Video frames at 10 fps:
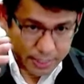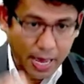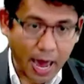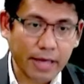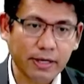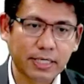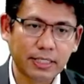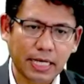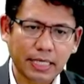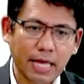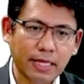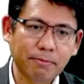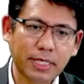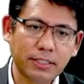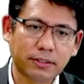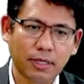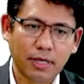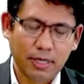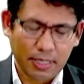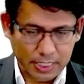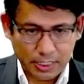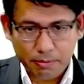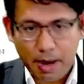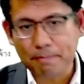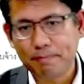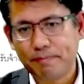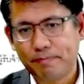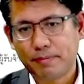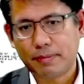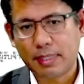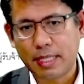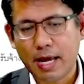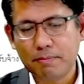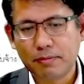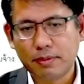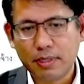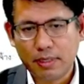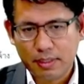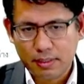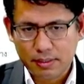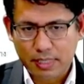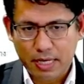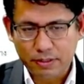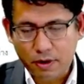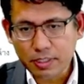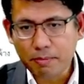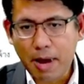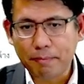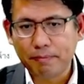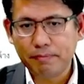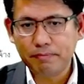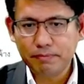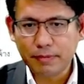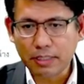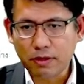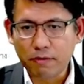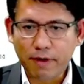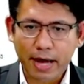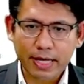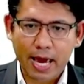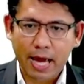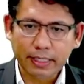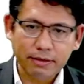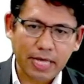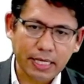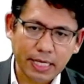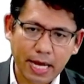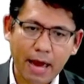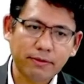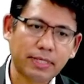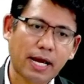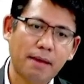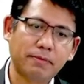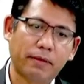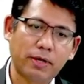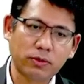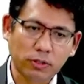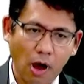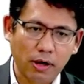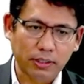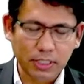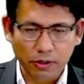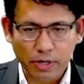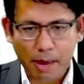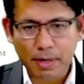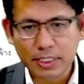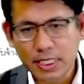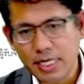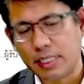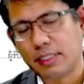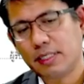ท้ายๆก็คือสัญญาทำขึ้นกี่ฉบับนะครับ2ฉบับทั้ง2ฝ่ายได้อ่านเข้าใจดีแล้วนะครับเห็นว่าถูกต้องจึงลงลายมือชื่อ